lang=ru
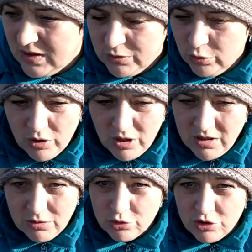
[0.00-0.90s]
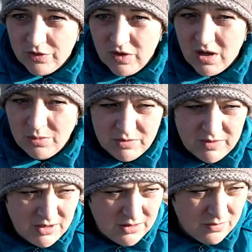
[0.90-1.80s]
которые не нужно
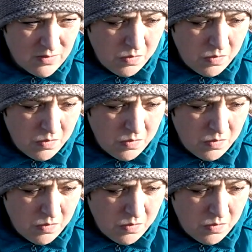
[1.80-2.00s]
выкапывать.